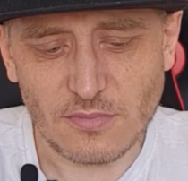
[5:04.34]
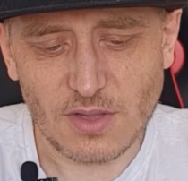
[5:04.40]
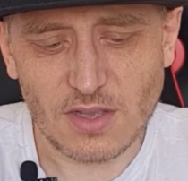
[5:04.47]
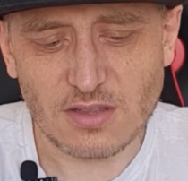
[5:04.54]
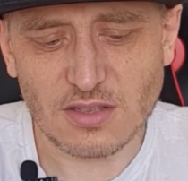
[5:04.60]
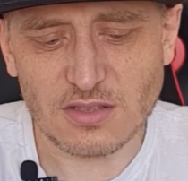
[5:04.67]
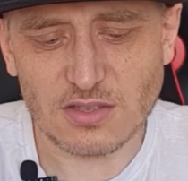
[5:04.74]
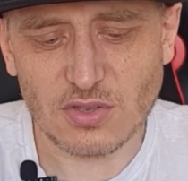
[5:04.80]

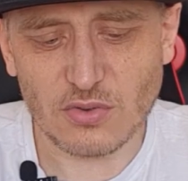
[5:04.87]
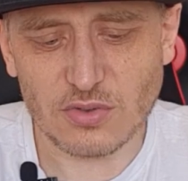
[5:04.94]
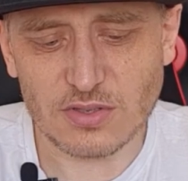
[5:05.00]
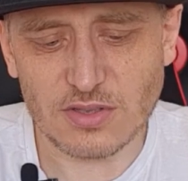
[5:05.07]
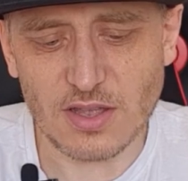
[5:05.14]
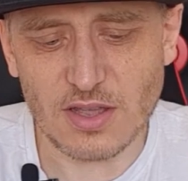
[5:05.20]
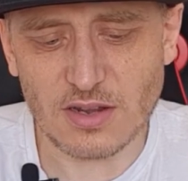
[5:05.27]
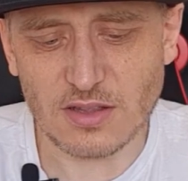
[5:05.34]
этот соус,
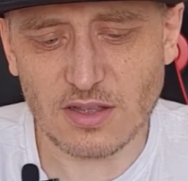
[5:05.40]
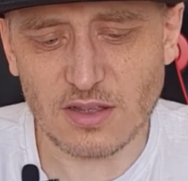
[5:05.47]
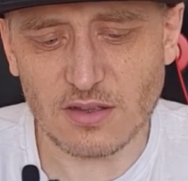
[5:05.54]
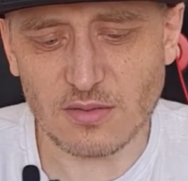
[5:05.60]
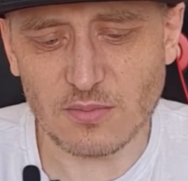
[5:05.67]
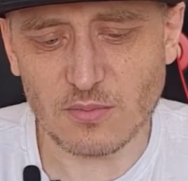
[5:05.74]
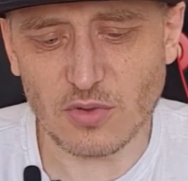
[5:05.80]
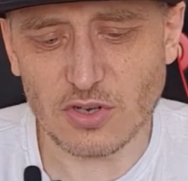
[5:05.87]

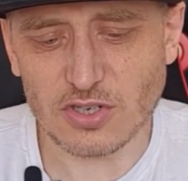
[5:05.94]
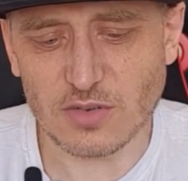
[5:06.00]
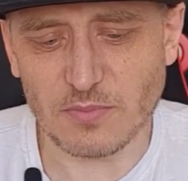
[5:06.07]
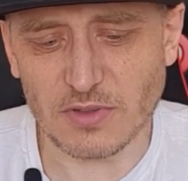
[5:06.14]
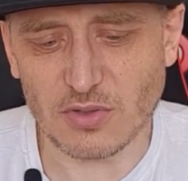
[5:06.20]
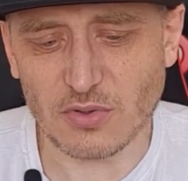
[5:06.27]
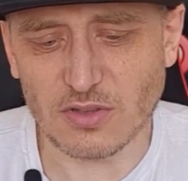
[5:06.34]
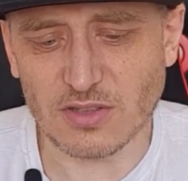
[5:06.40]
наверное, больше
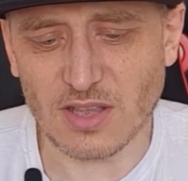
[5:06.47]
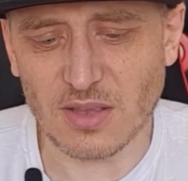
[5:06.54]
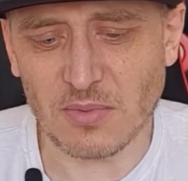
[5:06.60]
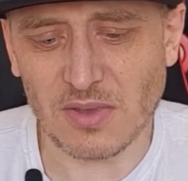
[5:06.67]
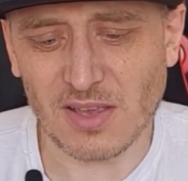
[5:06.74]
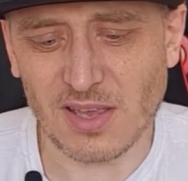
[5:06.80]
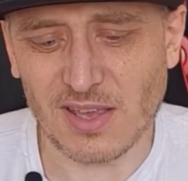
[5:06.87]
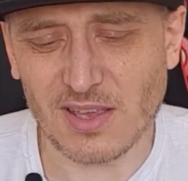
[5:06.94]
подходит
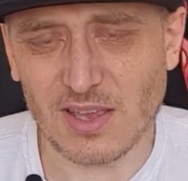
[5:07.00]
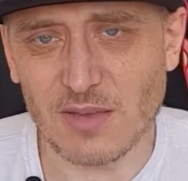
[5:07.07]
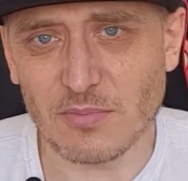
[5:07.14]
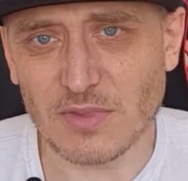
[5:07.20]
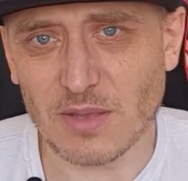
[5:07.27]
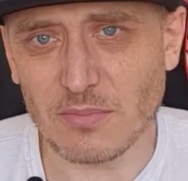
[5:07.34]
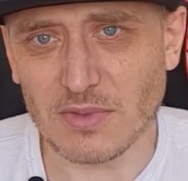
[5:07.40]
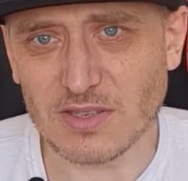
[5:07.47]
к
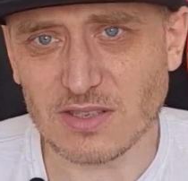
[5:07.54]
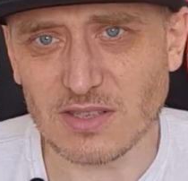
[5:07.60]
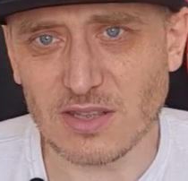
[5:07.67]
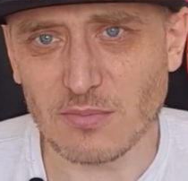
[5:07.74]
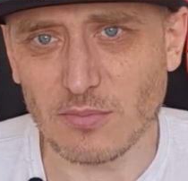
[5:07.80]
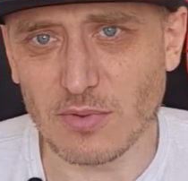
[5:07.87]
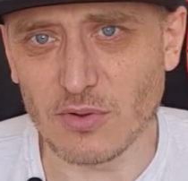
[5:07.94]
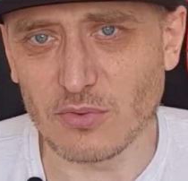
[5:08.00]
каким-то
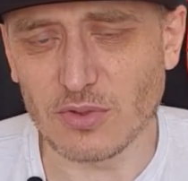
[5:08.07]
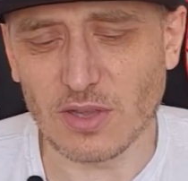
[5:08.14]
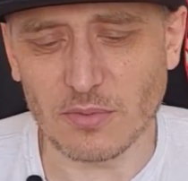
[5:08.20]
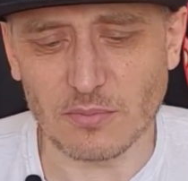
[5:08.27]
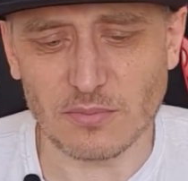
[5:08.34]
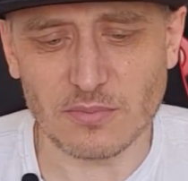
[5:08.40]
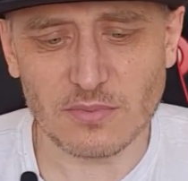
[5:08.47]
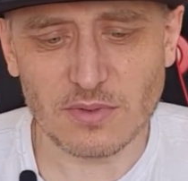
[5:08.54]
мясным
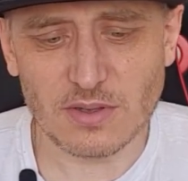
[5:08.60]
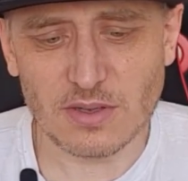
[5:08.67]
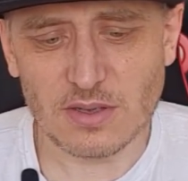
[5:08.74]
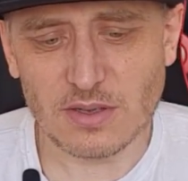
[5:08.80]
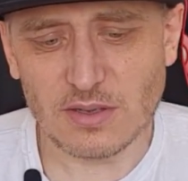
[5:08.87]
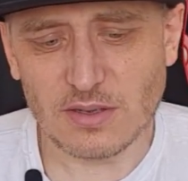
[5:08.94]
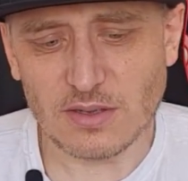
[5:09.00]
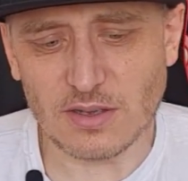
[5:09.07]
блюдам.
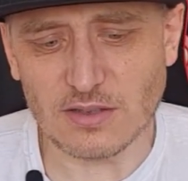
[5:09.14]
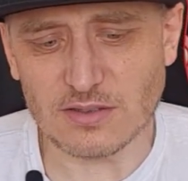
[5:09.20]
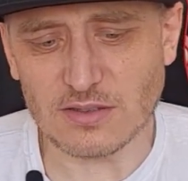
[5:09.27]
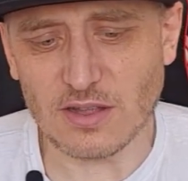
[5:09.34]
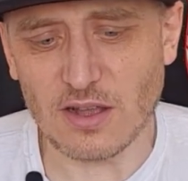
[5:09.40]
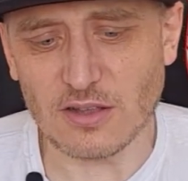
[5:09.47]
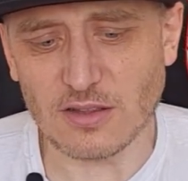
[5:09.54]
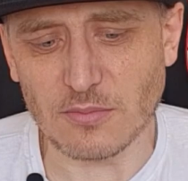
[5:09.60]
Я не
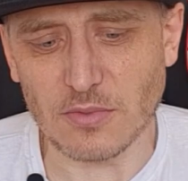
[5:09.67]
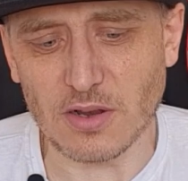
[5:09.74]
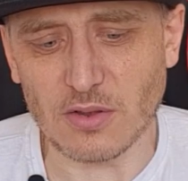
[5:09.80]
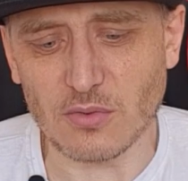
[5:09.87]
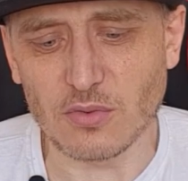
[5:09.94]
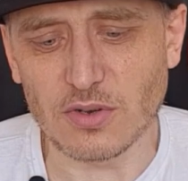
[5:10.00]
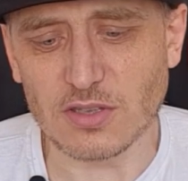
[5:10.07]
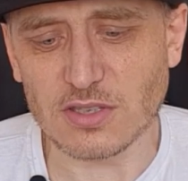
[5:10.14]
знаю, там, или
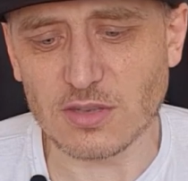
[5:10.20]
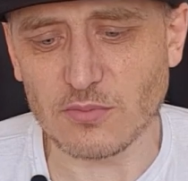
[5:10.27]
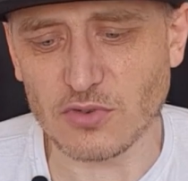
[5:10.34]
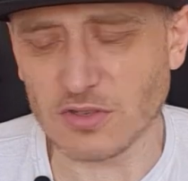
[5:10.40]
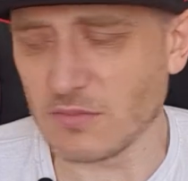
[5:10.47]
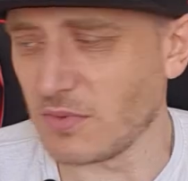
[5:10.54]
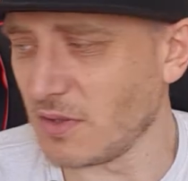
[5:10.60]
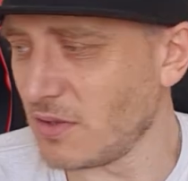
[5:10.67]
курица,
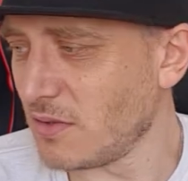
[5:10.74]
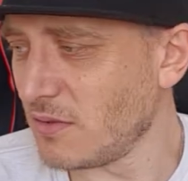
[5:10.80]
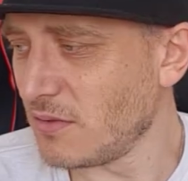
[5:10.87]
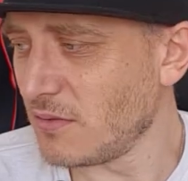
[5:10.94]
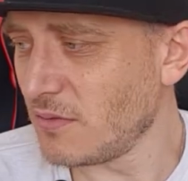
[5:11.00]
может быть.